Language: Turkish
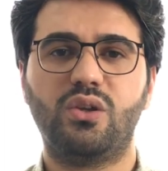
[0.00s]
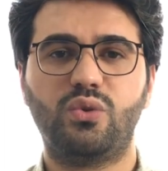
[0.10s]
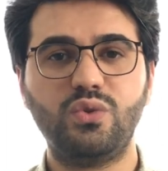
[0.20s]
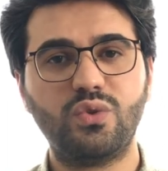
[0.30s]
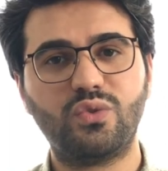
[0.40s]

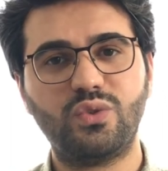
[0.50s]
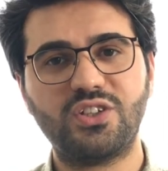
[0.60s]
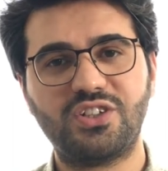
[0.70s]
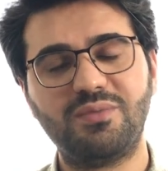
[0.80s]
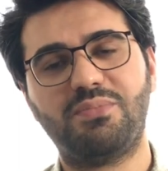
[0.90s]
Gündüz
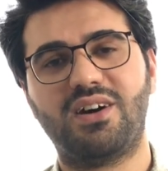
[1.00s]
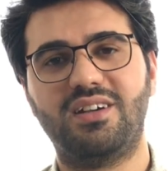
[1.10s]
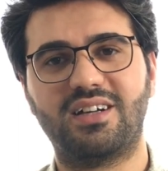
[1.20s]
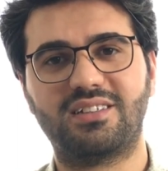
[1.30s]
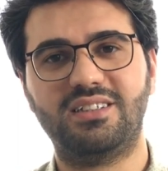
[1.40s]
güneşin
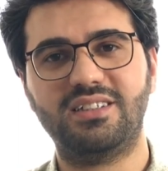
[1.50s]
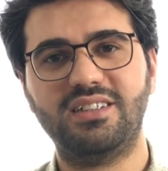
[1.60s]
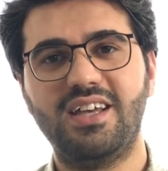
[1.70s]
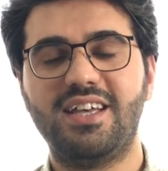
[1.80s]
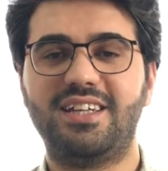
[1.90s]
parlaklığı,
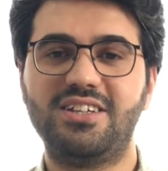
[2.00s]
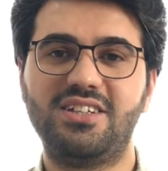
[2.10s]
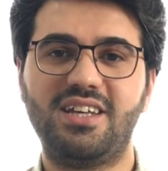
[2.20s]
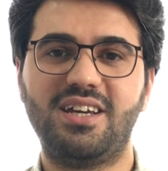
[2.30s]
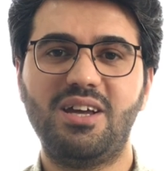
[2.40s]

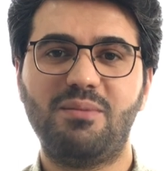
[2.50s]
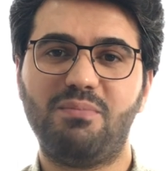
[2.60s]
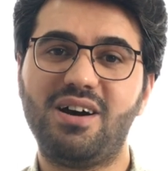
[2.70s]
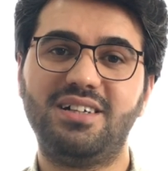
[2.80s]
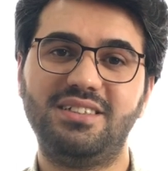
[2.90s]
gecede
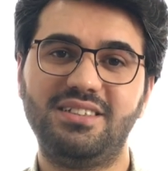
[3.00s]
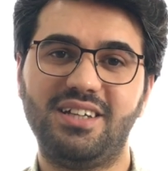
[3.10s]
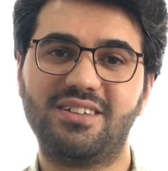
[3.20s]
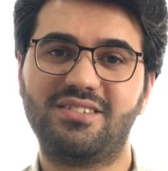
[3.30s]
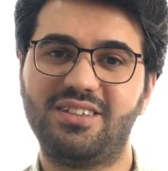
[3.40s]
mahın
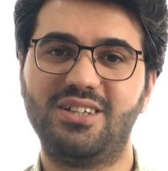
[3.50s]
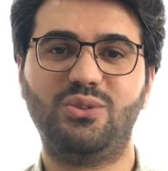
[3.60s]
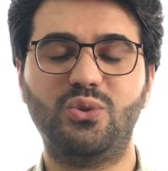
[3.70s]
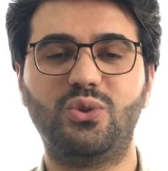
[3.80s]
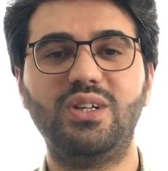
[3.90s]
yansıyan
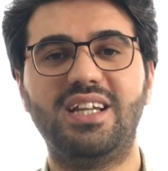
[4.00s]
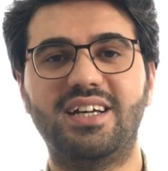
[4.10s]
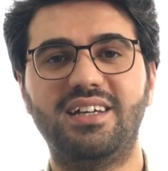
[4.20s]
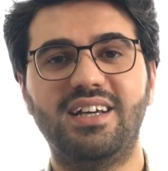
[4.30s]
nuru ile